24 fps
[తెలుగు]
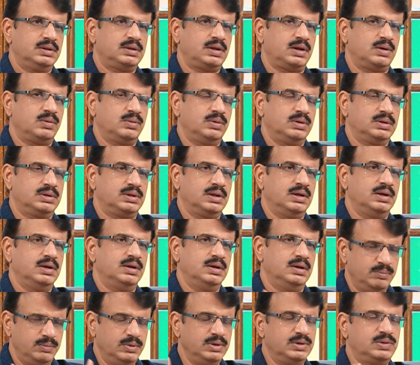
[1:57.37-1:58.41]
తర్వాత
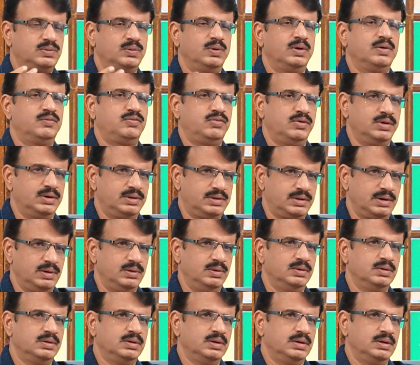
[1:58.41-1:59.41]
మ్యూచువల్ ఫండ్స్లో